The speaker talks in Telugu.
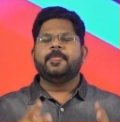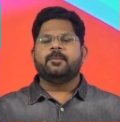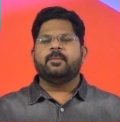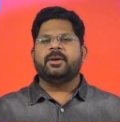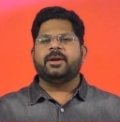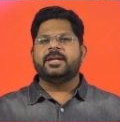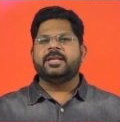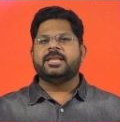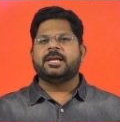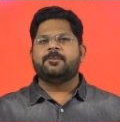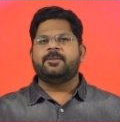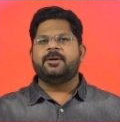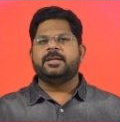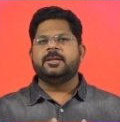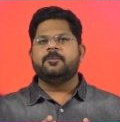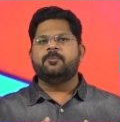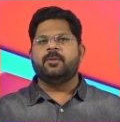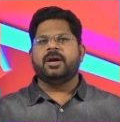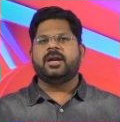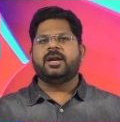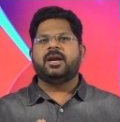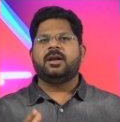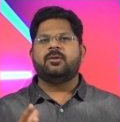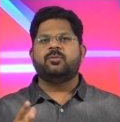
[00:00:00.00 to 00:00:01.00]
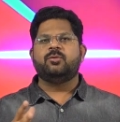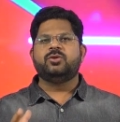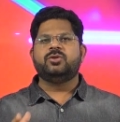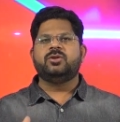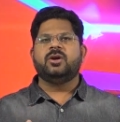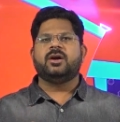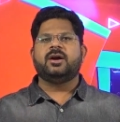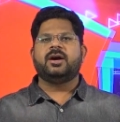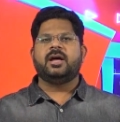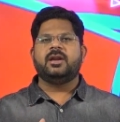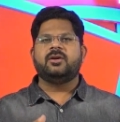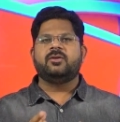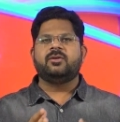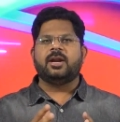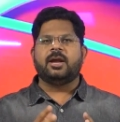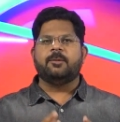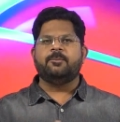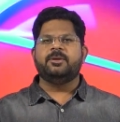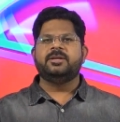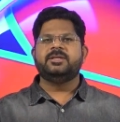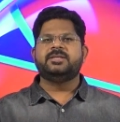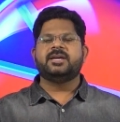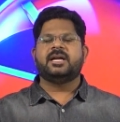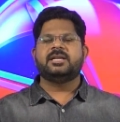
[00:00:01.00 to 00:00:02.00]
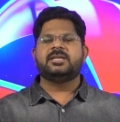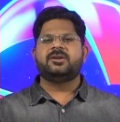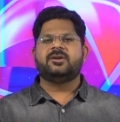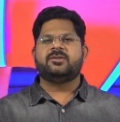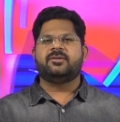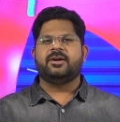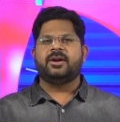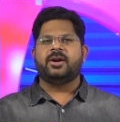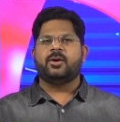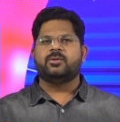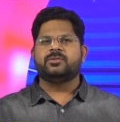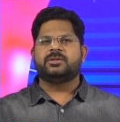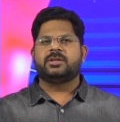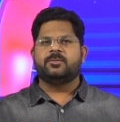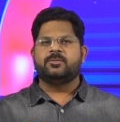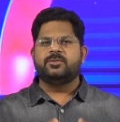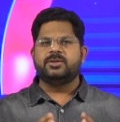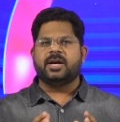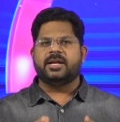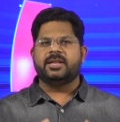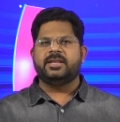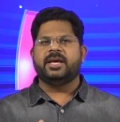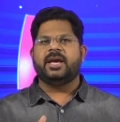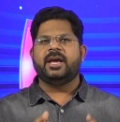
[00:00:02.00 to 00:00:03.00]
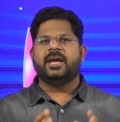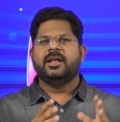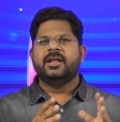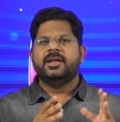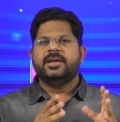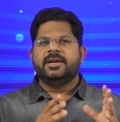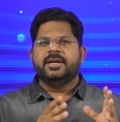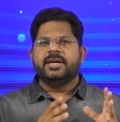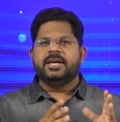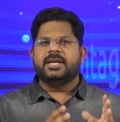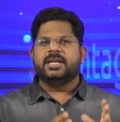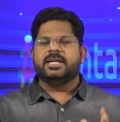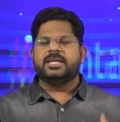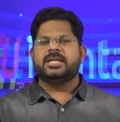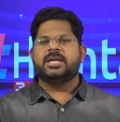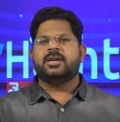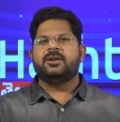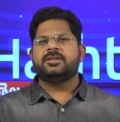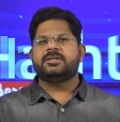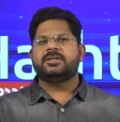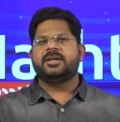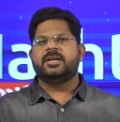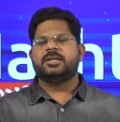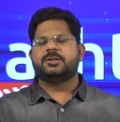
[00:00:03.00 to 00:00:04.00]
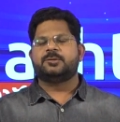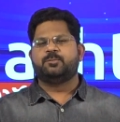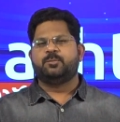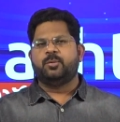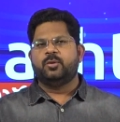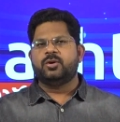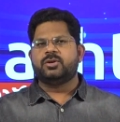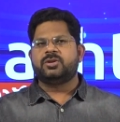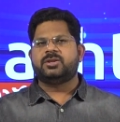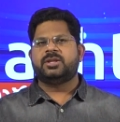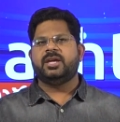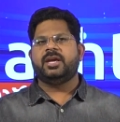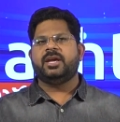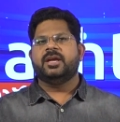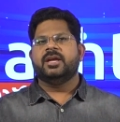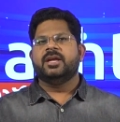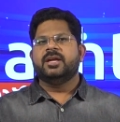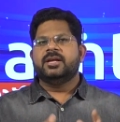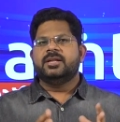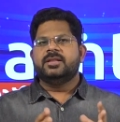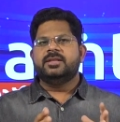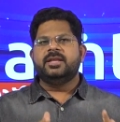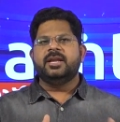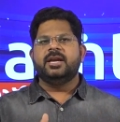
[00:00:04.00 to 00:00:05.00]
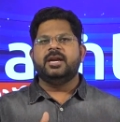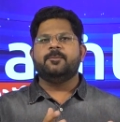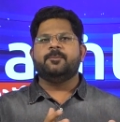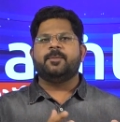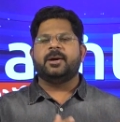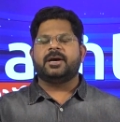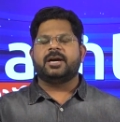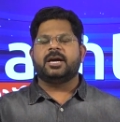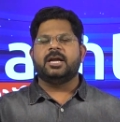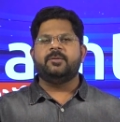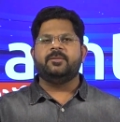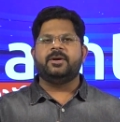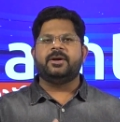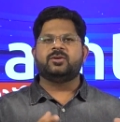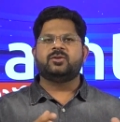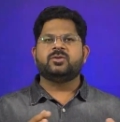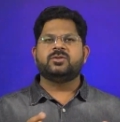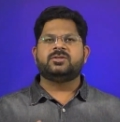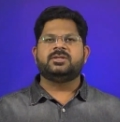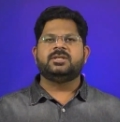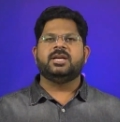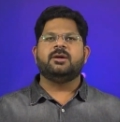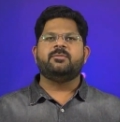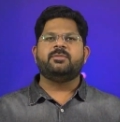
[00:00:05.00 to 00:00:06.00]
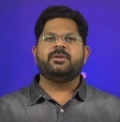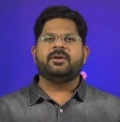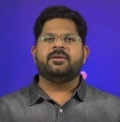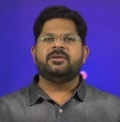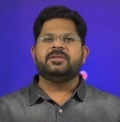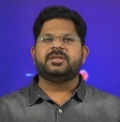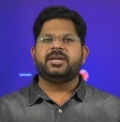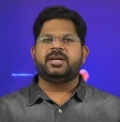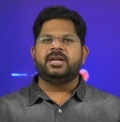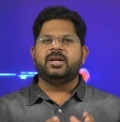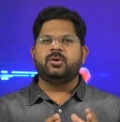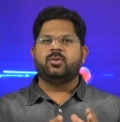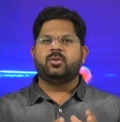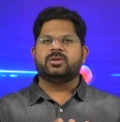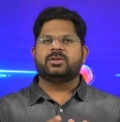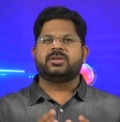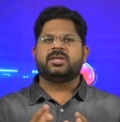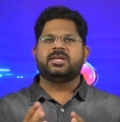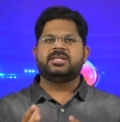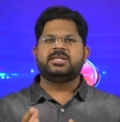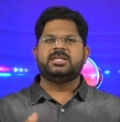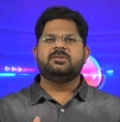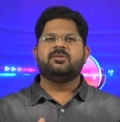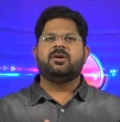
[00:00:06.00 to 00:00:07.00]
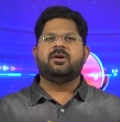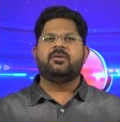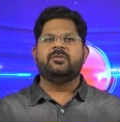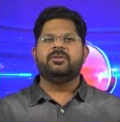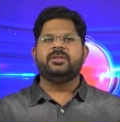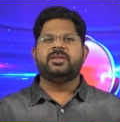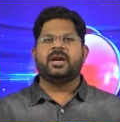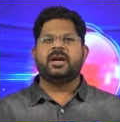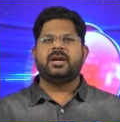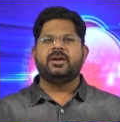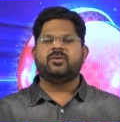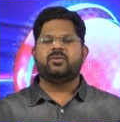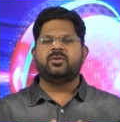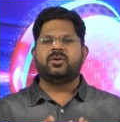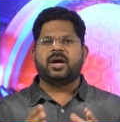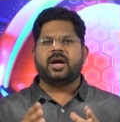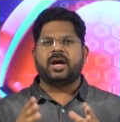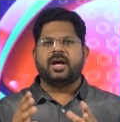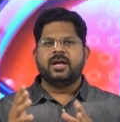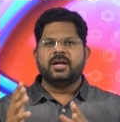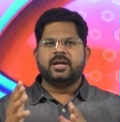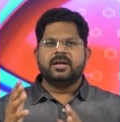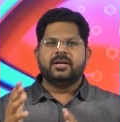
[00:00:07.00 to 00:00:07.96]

మరింత మంది మహిళల ఉద్యోగాలకు లభించాల్సినటువంటి అవసరం ఉంది అదే ఈ రిజర్వేషన్ల స్ఫూర్తి దీనిని పక్కన పెడుతూ సీఎం రేవంత్ రెడ్డి కొత్త జీవో విధానాన్ని కూడా